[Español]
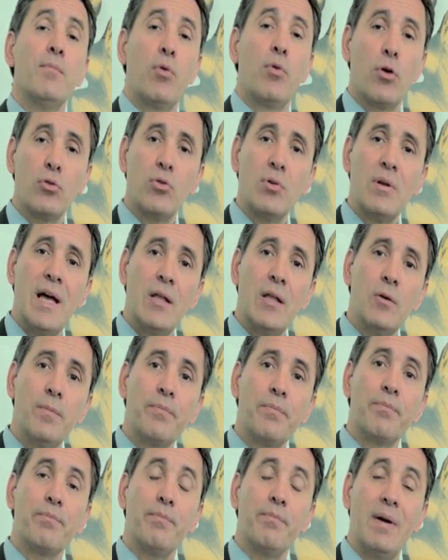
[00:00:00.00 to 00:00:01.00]
Por otro
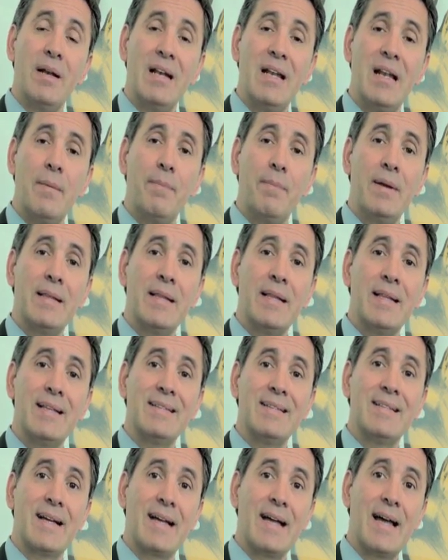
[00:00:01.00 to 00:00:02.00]
lado, vale la pena
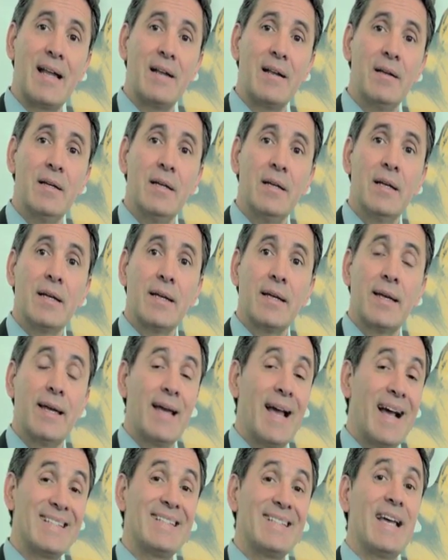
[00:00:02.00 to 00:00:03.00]
destacar
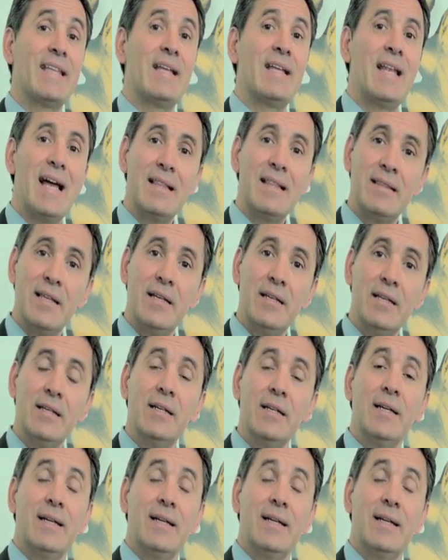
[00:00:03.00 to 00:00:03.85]
hacia adelante,